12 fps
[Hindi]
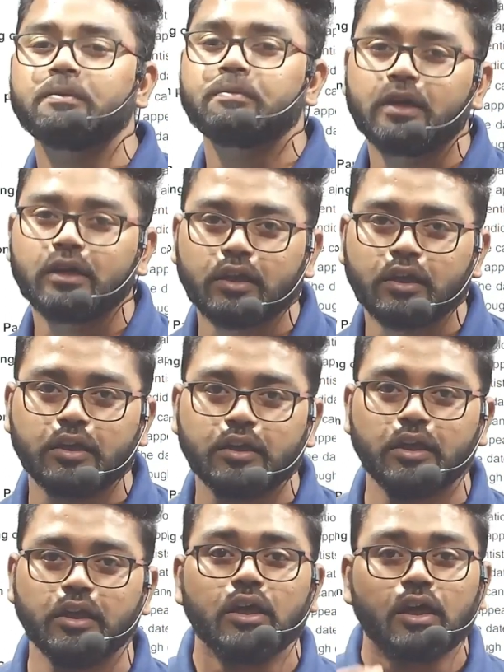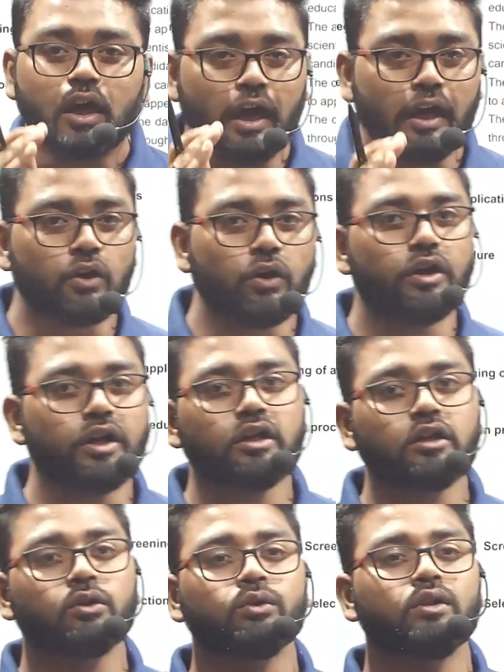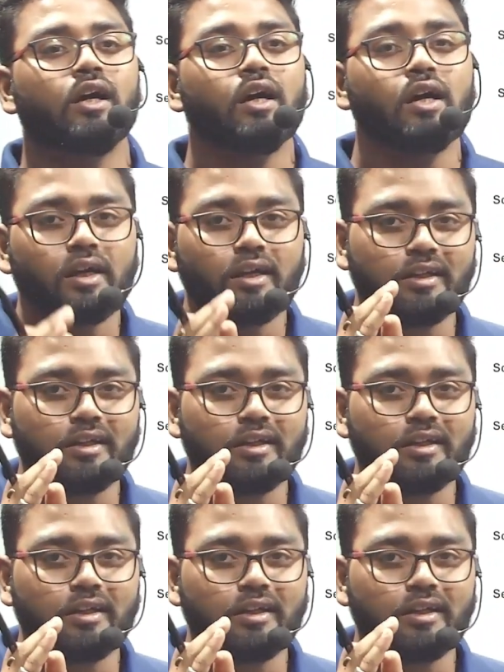प्रिपेयर करेंगे अकॉर्डिंग टू द